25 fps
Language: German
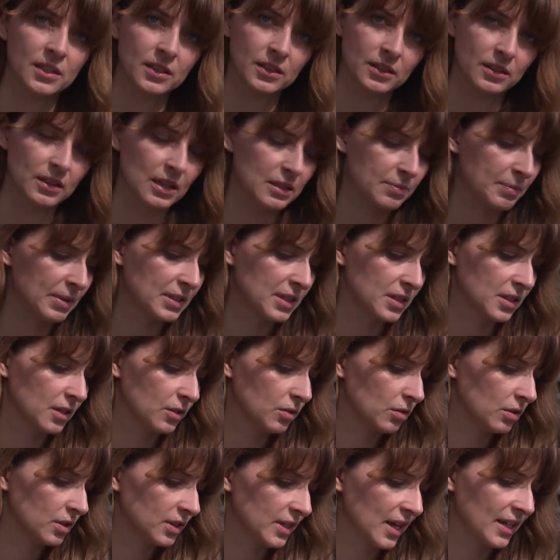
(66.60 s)
die, dass man sich
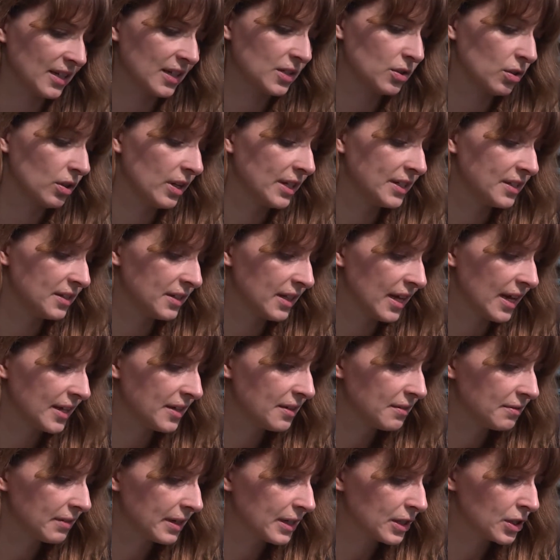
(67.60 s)
natürlich nach der Toilette die
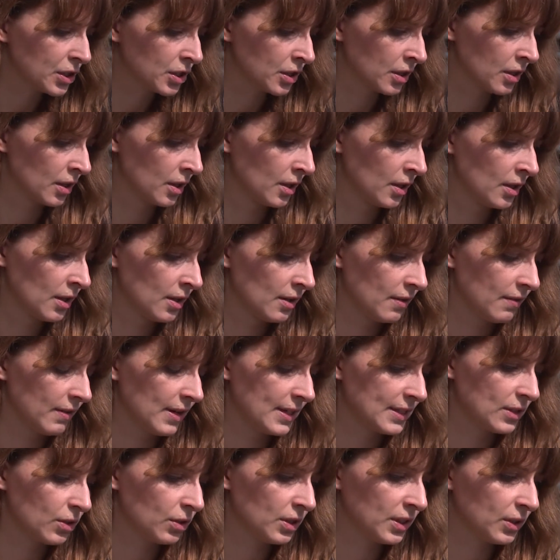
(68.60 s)
Hände wäscht,
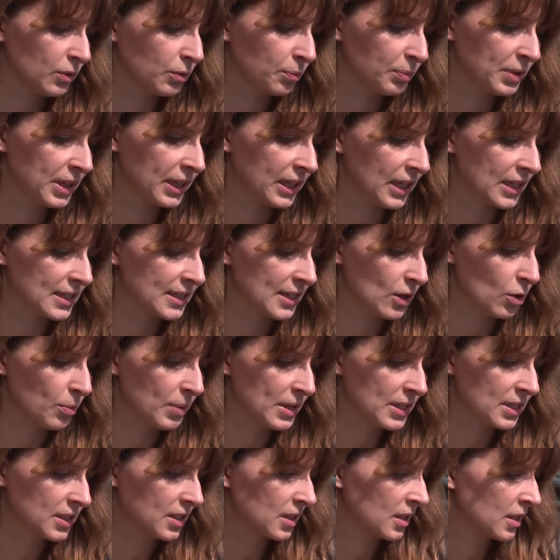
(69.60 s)
weil es auch nicht unbedingt das
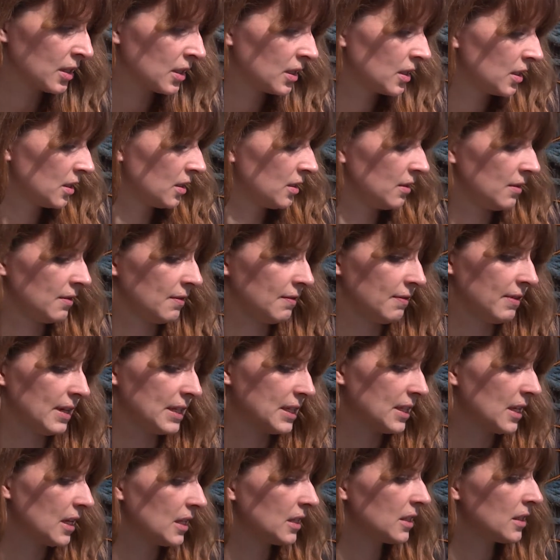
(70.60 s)
sauberste
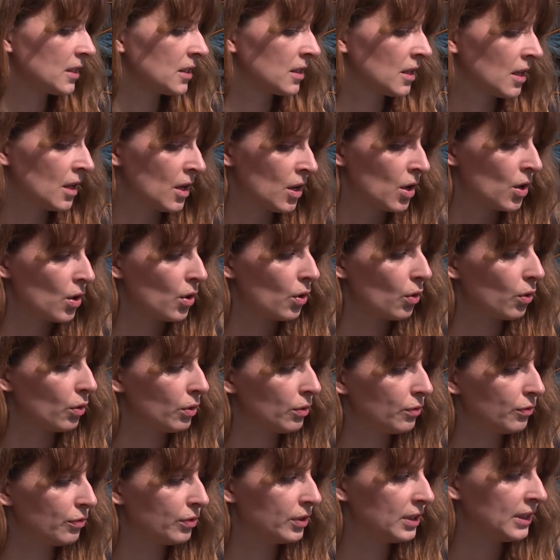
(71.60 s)
Wasser ist.
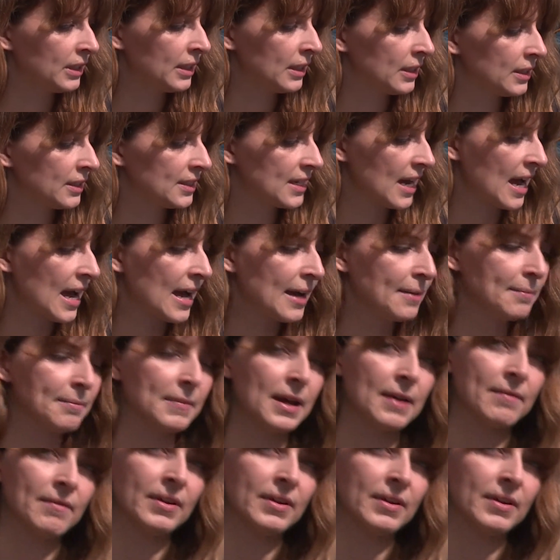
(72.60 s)
Und für die Damen